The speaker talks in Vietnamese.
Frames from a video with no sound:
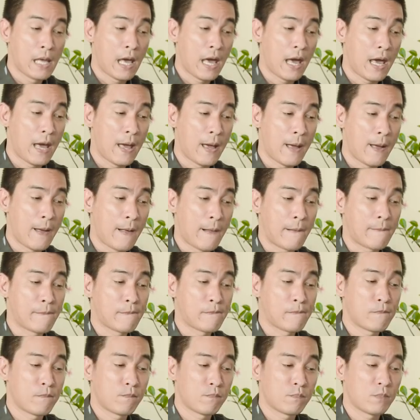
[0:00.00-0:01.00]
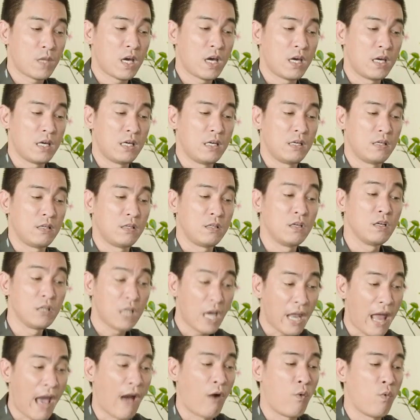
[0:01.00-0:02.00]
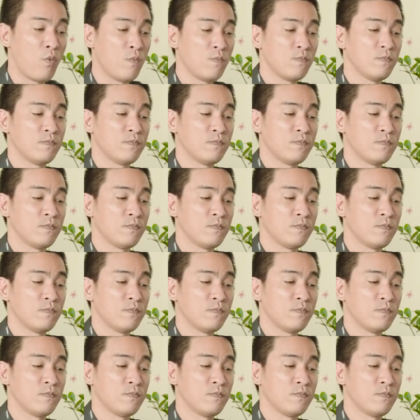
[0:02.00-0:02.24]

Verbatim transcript: à, thì như thế nào